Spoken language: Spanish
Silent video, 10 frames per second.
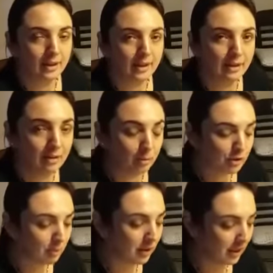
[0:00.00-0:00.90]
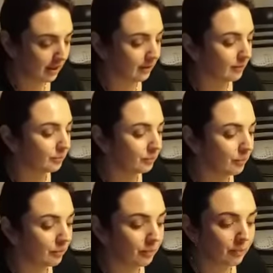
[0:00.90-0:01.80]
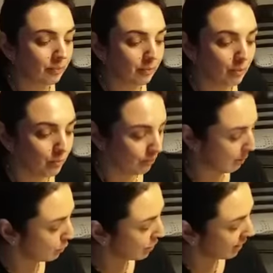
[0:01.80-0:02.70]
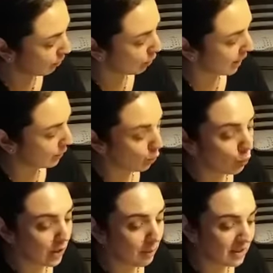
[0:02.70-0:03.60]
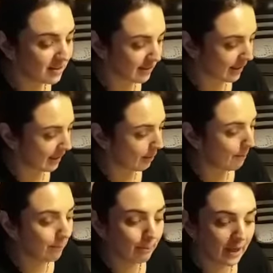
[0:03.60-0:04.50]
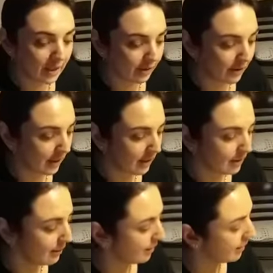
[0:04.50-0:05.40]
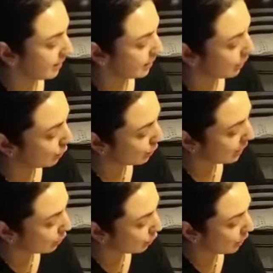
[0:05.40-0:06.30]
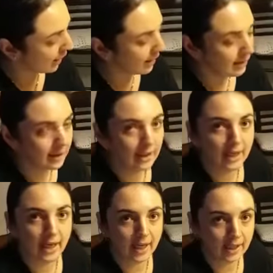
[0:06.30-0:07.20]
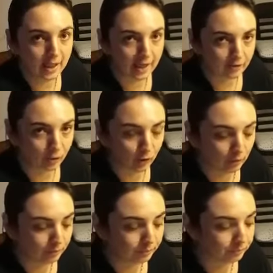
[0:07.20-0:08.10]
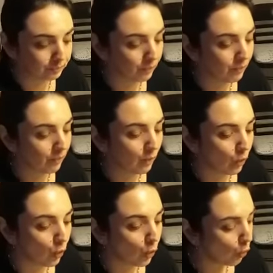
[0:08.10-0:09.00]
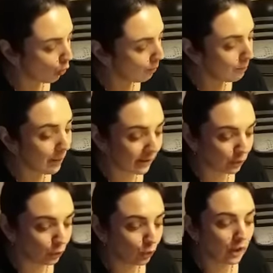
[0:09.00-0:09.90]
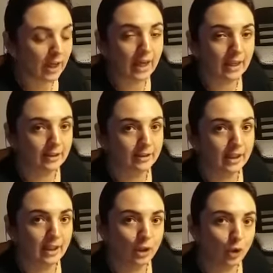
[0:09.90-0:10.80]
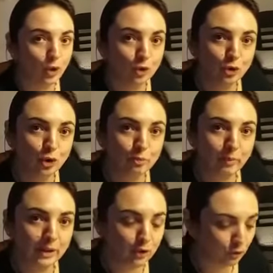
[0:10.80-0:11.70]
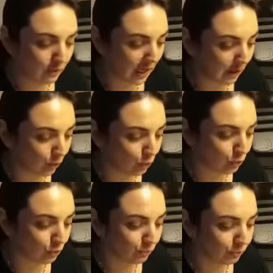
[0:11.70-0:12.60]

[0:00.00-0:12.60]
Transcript: Le vamos a pedir, vamos a dibujar una manzana verde y una roja en el árbol. Un pato entre los dos patos blancos.